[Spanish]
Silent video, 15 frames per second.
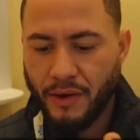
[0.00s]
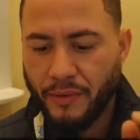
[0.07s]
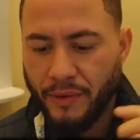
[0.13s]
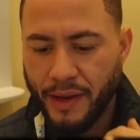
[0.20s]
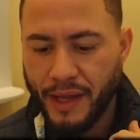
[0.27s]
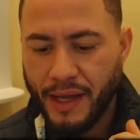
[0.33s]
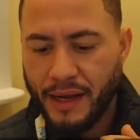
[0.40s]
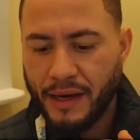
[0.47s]

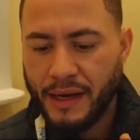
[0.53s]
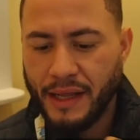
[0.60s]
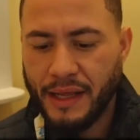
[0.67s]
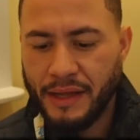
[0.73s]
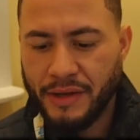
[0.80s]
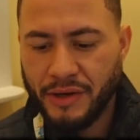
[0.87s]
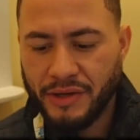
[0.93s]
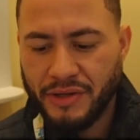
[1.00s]
Korean
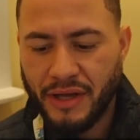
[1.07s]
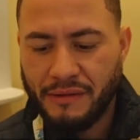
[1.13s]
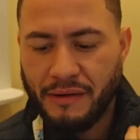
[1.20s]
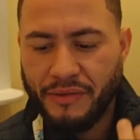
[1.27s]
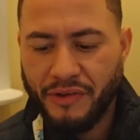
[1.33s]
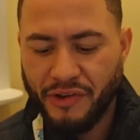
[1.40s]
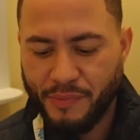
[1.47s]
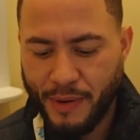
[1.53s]
y yo estoy
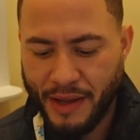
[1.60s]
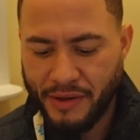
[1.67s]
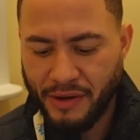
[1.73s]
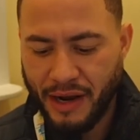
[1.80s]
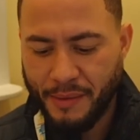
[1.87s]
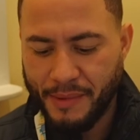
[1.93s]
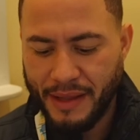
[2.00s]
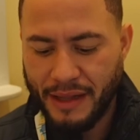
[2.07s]
hablando español,
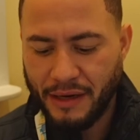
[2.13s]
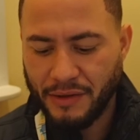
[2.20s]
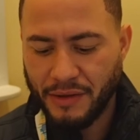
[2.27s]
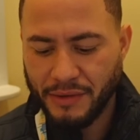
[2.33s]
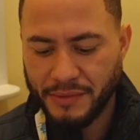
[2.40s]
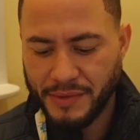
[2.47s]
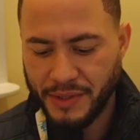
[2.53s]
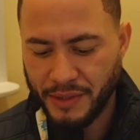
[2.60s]
ahí me da las
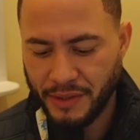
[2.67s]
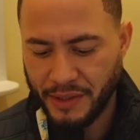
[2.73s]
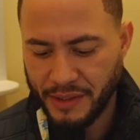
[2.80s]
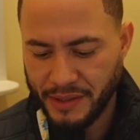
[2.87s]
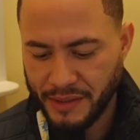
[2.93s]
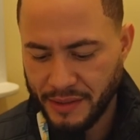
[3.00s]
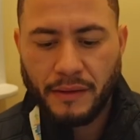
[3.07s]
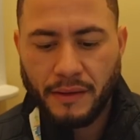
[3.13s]
opciones.
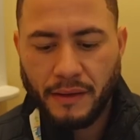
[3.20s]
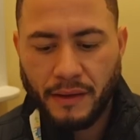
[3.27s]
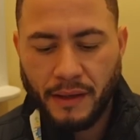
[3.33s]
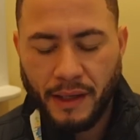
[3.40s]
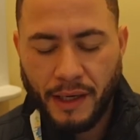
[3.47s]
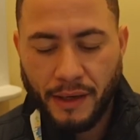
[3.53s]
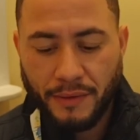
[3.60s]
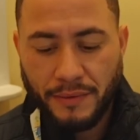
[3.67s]

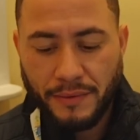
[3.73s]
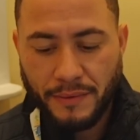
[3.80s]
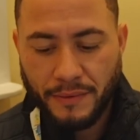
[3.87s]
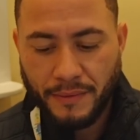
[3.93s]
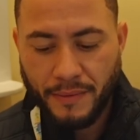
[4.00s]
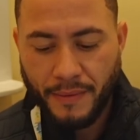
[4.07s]
Hello.